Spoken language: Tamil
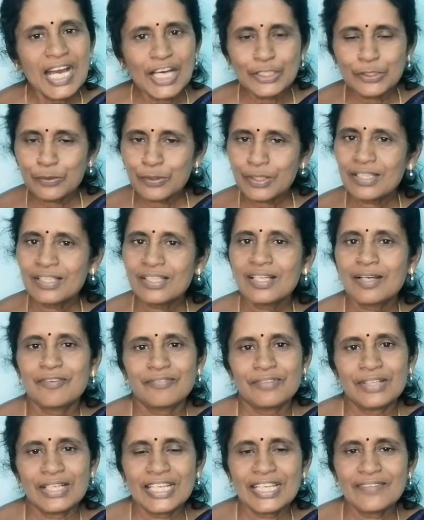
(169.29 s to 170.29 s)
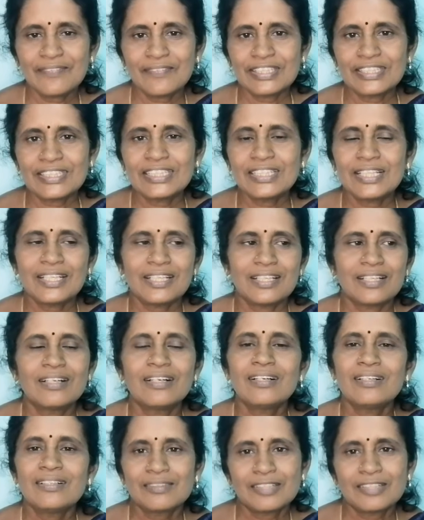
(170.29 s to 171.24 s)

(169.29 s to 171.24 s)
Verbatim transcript: அதோட நான் வெளியில் வந்துட்டேன்னா